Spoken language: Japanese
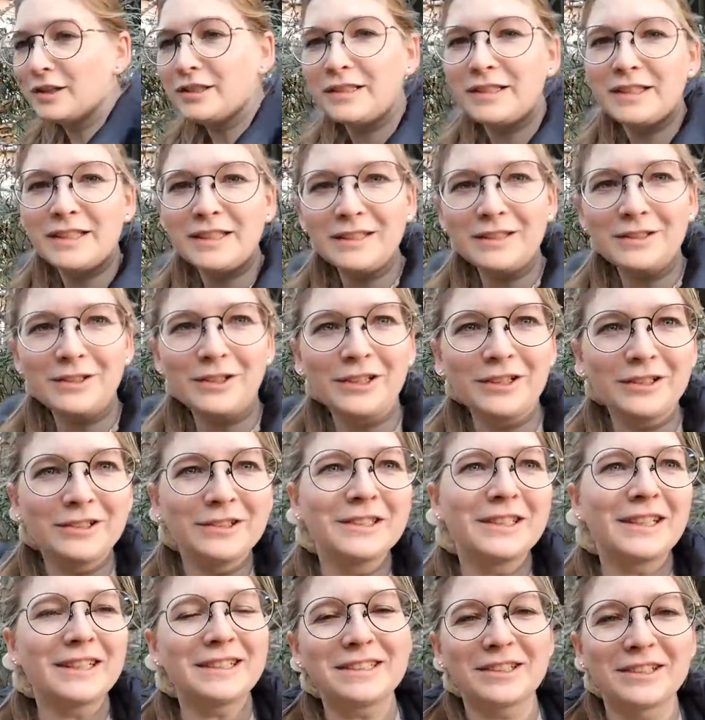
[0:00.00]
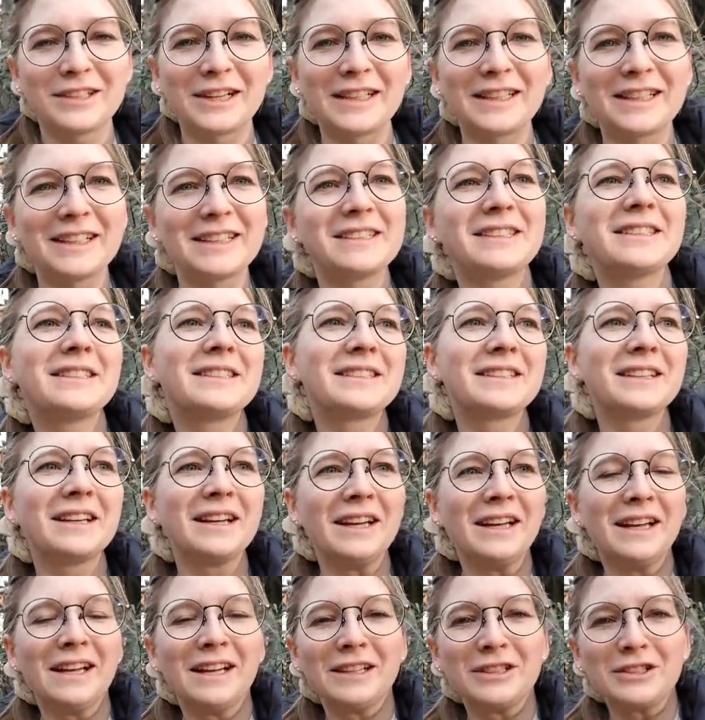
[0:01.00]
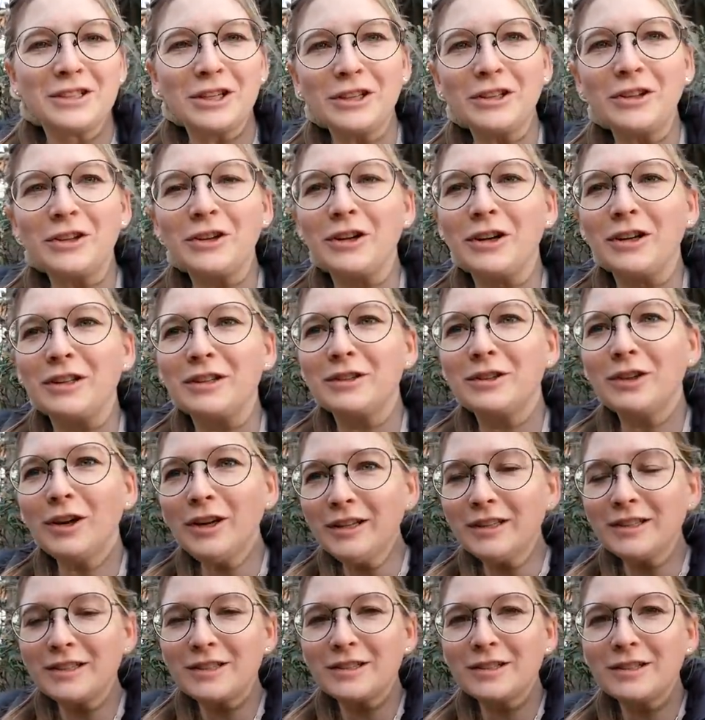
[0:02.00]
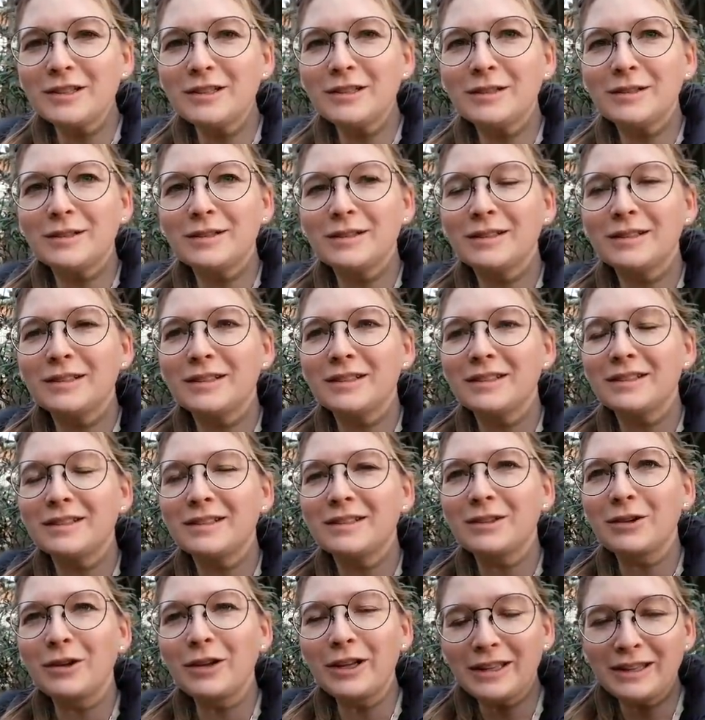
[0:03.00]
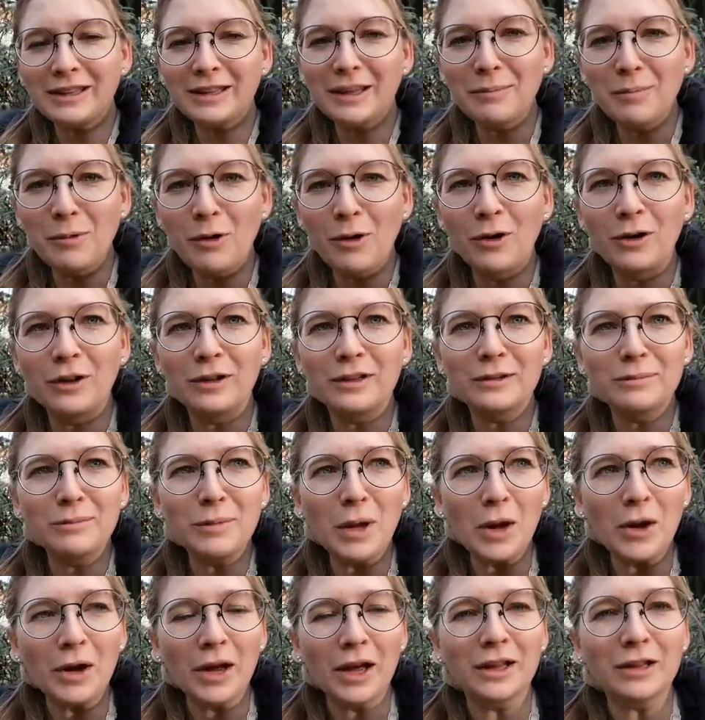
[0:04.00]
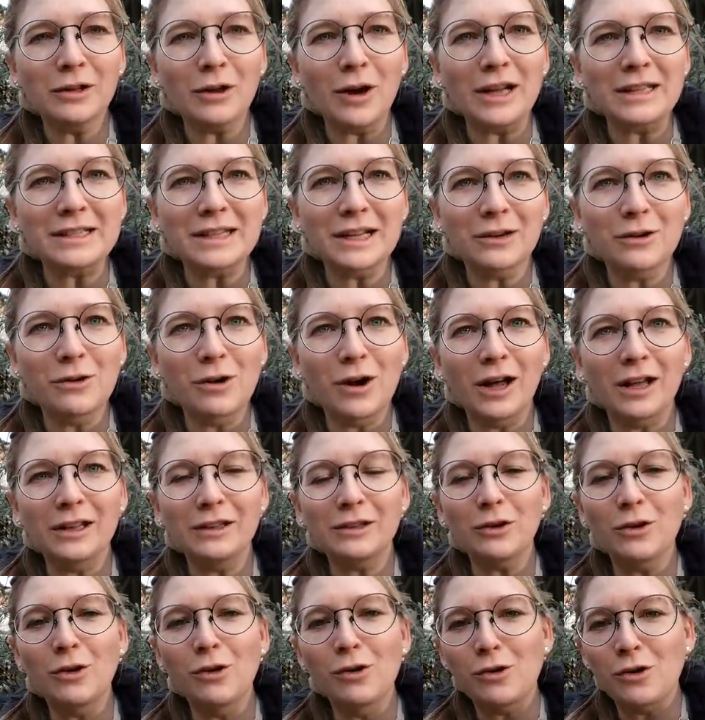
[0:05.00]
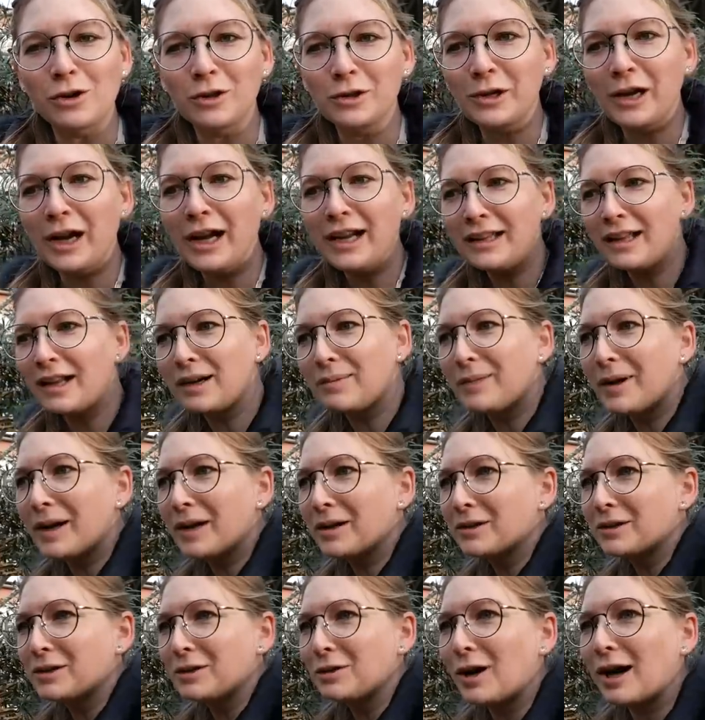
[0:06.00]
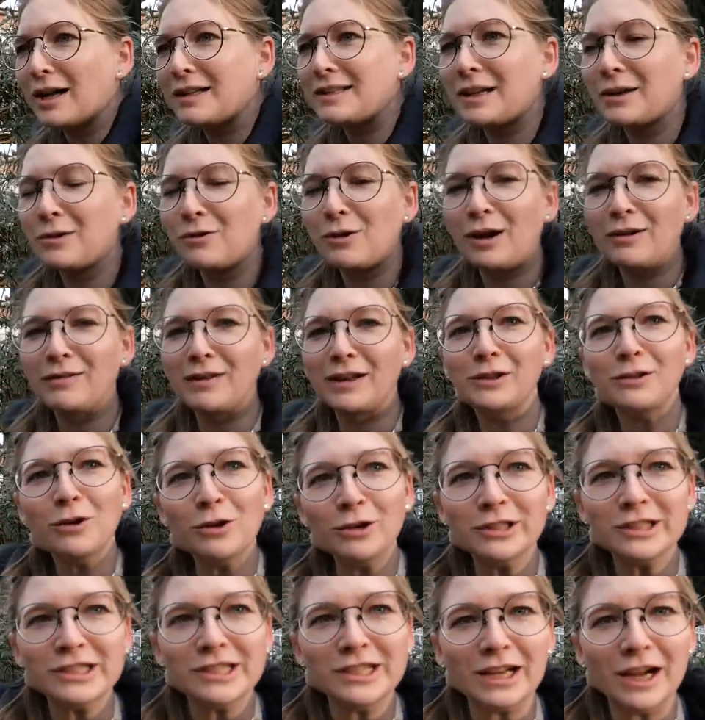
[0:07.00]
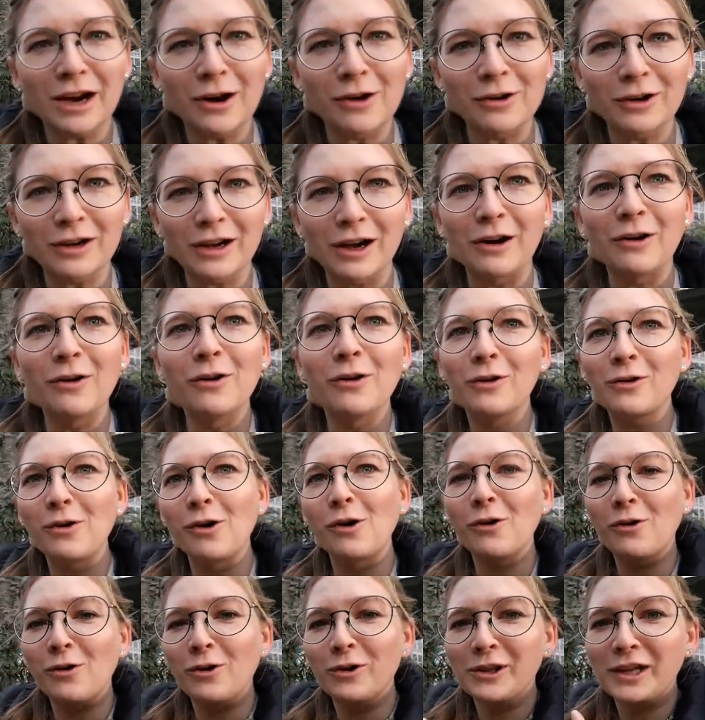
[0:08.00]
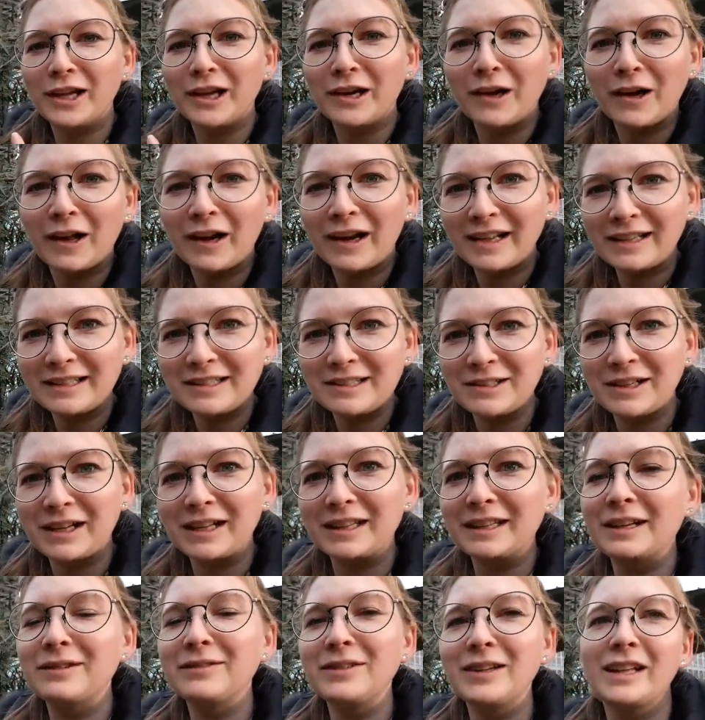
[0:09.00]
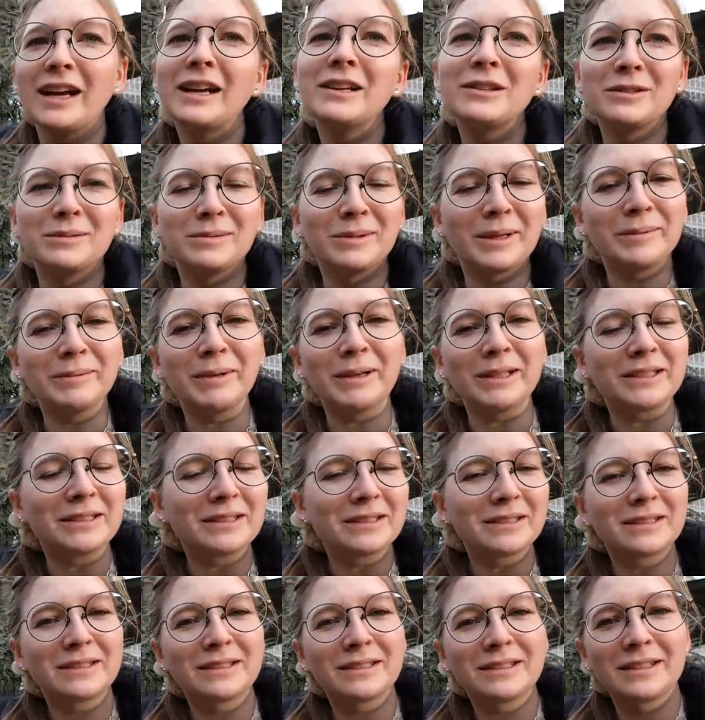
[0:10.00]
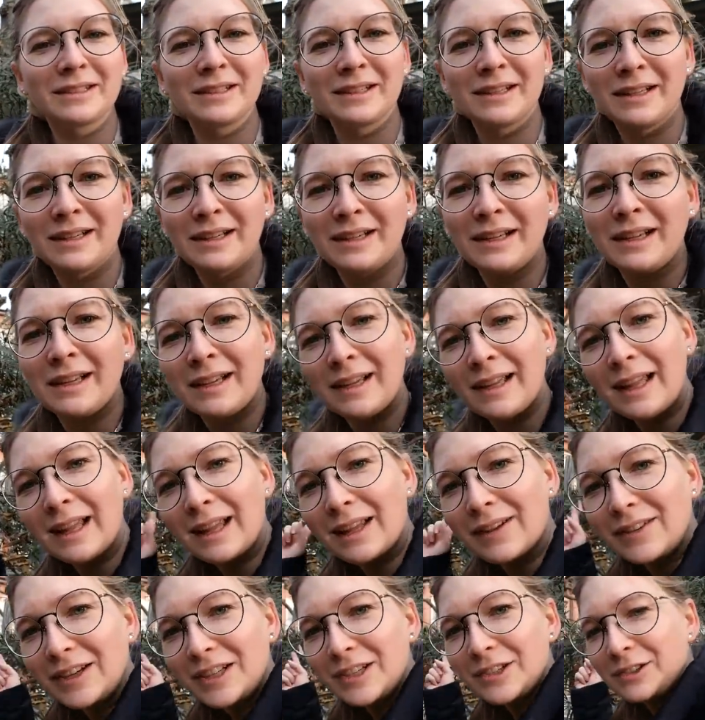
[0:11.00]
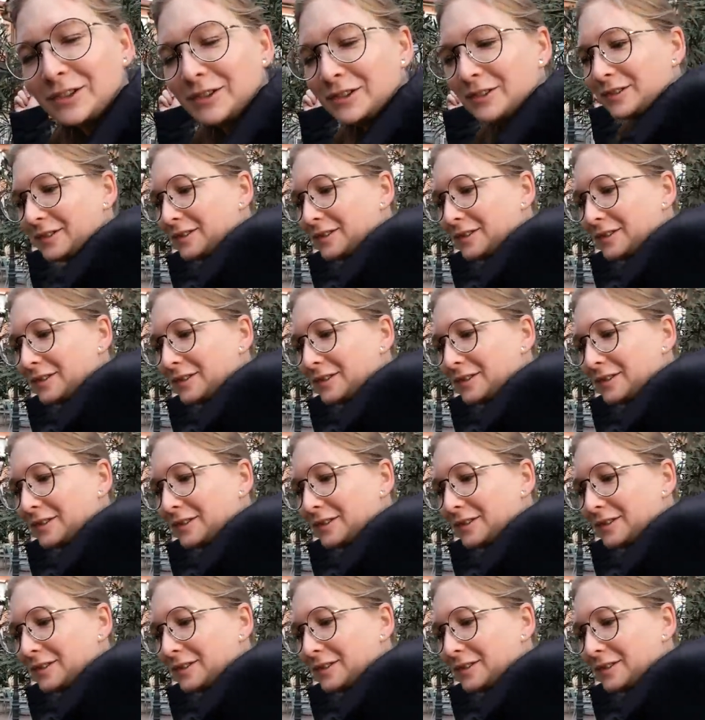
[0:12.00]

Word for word: シーというレストランですちょっとドイツといってもミュンヘンの朝ごはんとこのハイデルベルクの朝ごはんはどう違うかをここのレストランで見たいと思います行きましょう